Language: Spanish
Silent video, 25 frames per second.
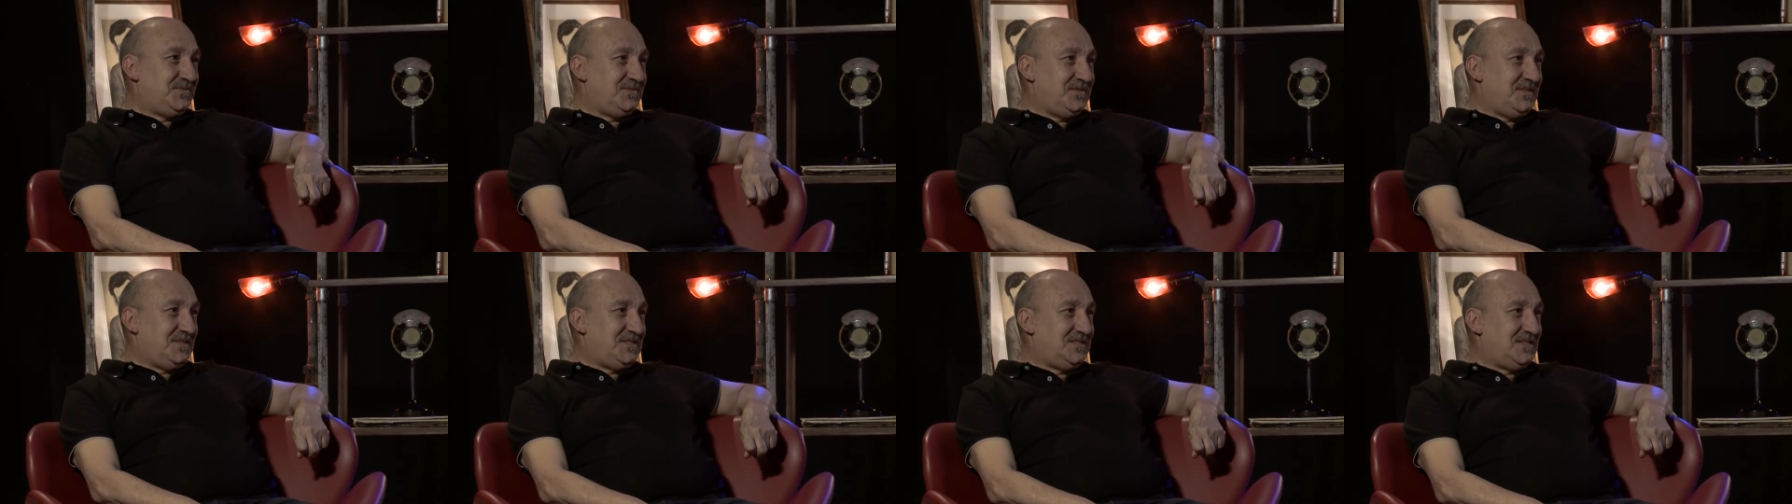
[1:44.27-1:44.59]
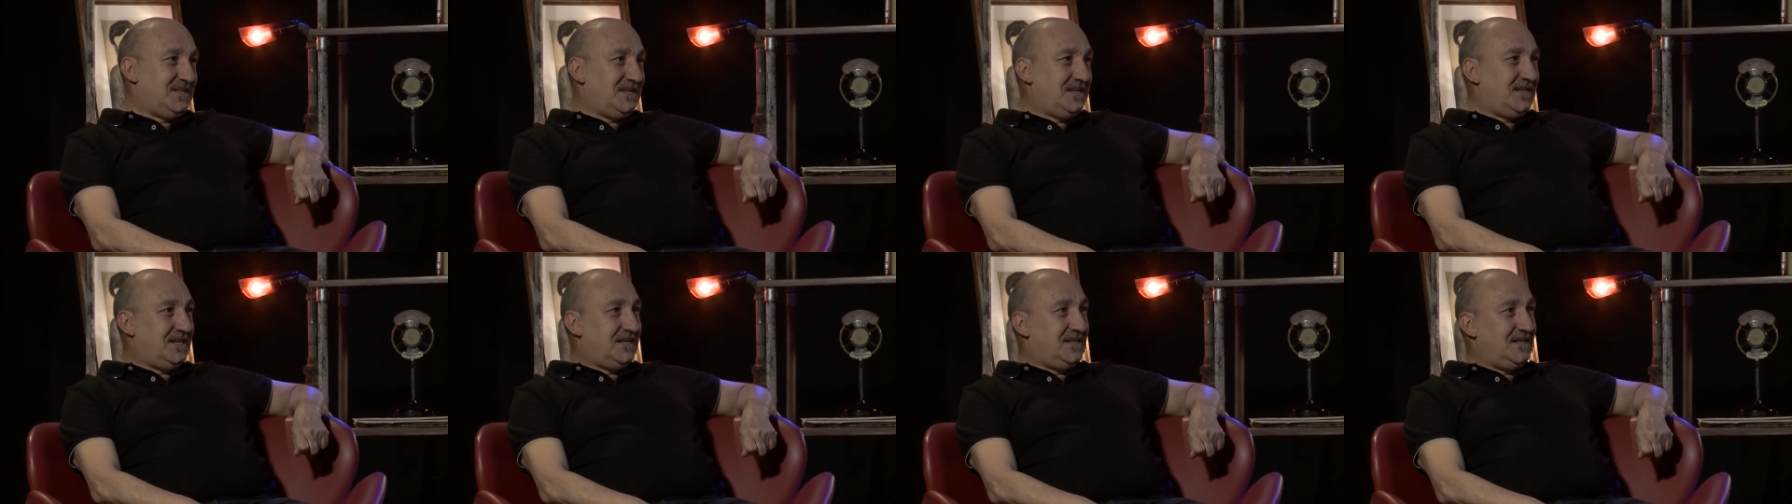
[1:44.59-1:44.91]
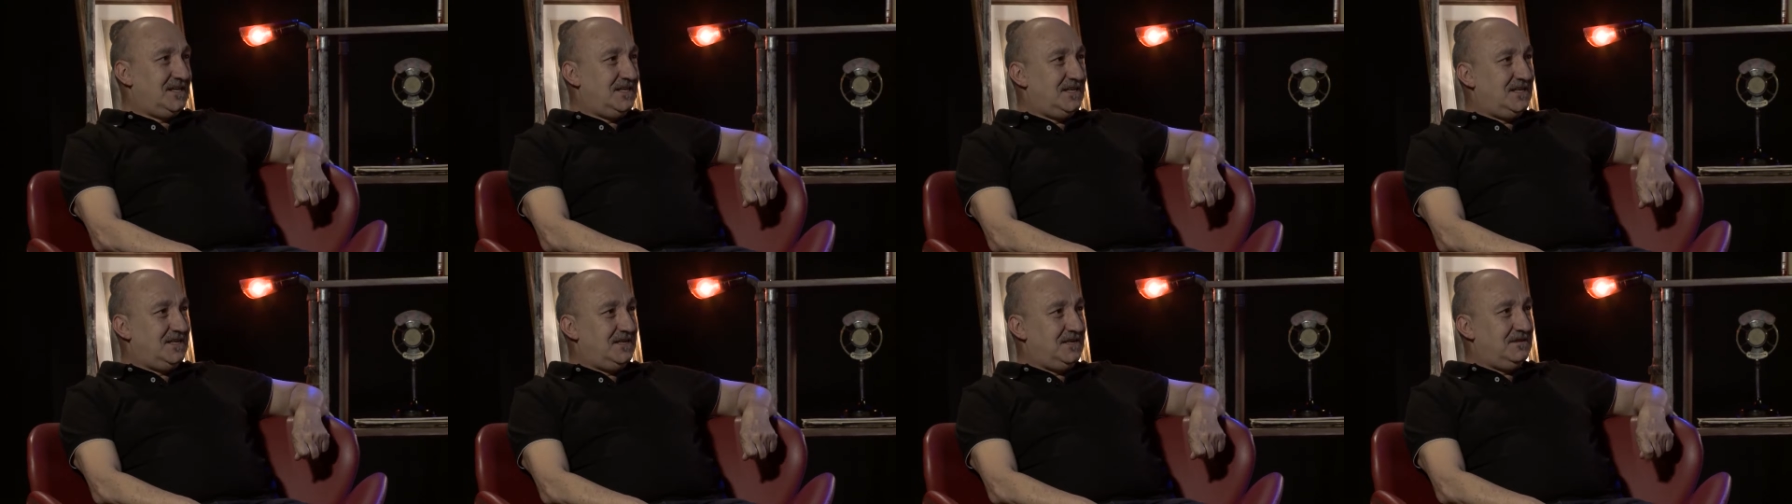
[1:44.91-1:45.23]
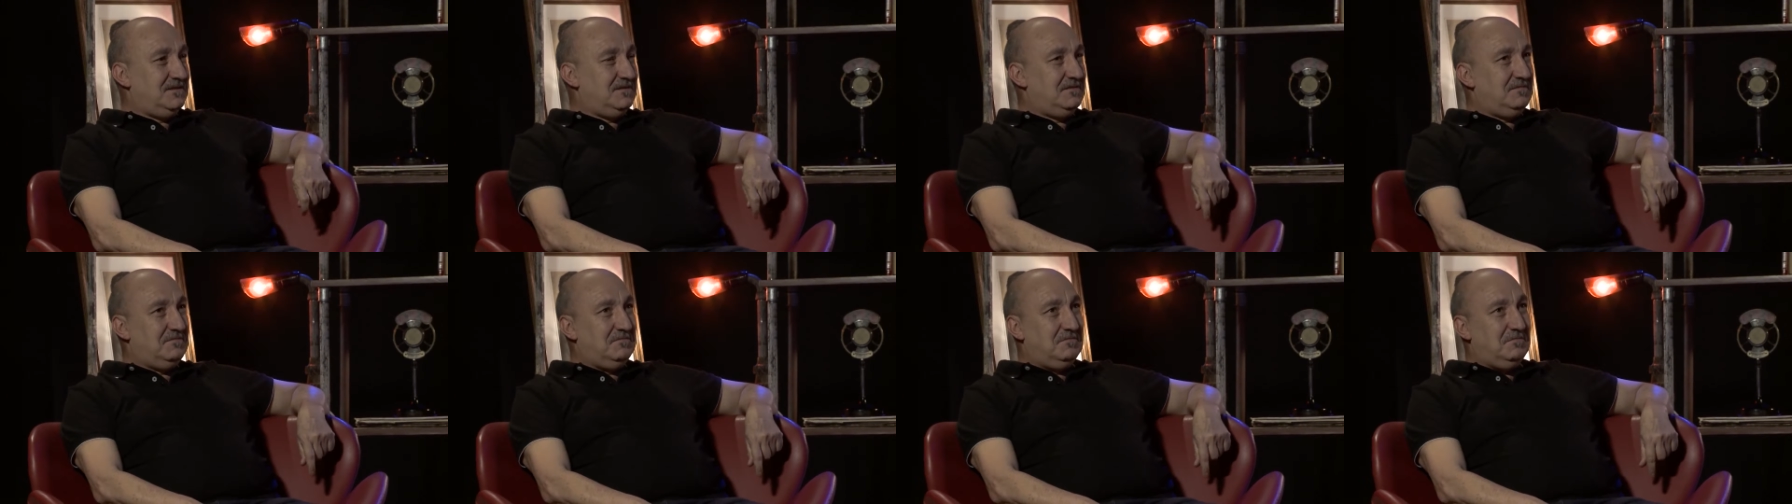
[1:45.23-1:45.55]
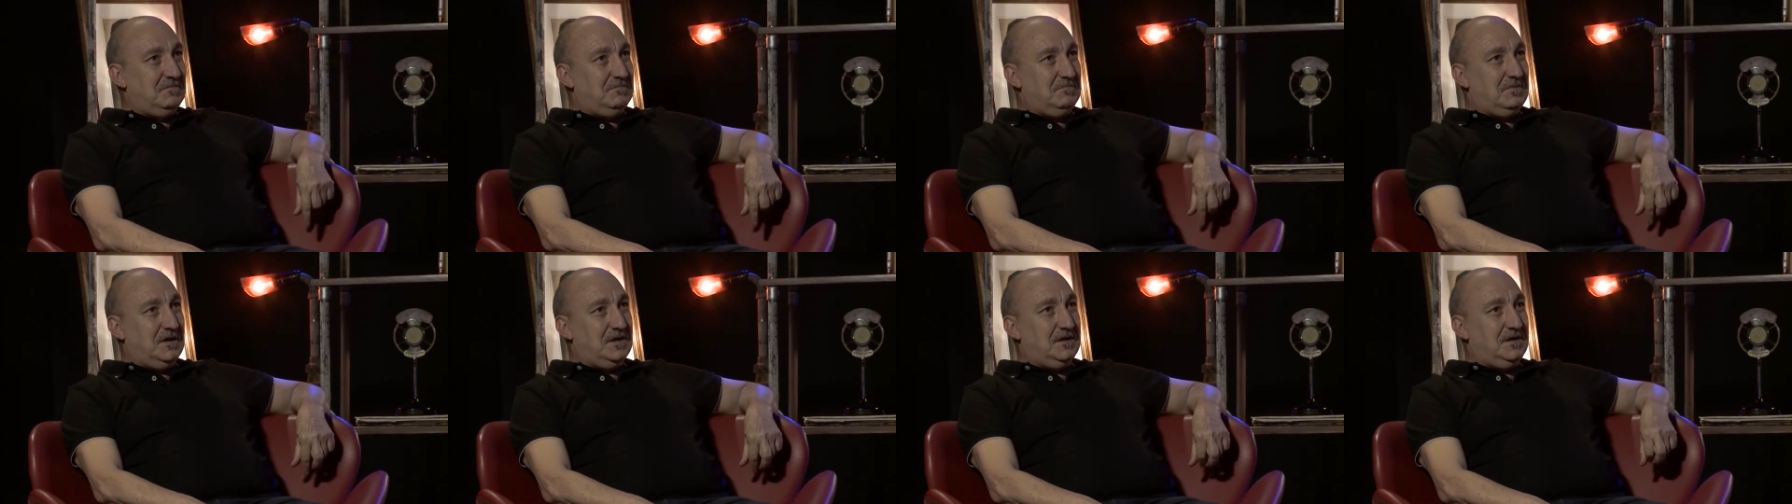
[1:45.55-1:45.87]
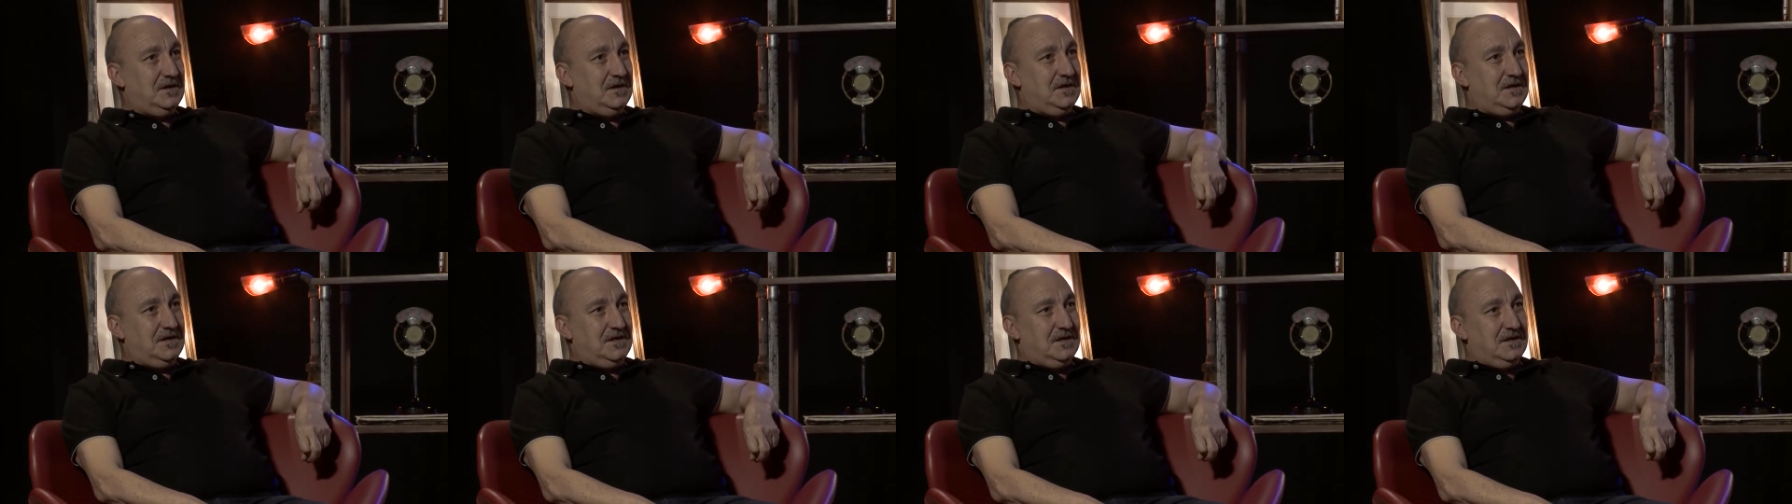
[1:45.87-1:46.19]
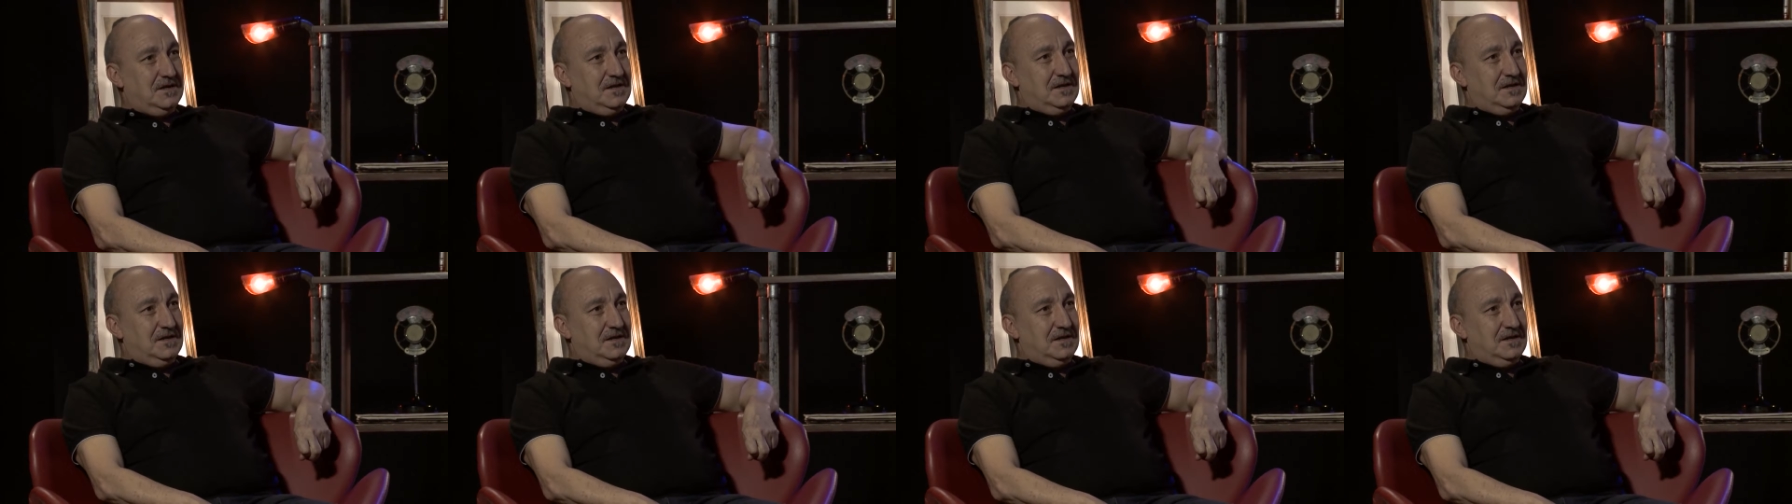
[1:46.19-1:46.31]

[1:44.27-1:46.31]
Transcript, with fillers: Así que eh,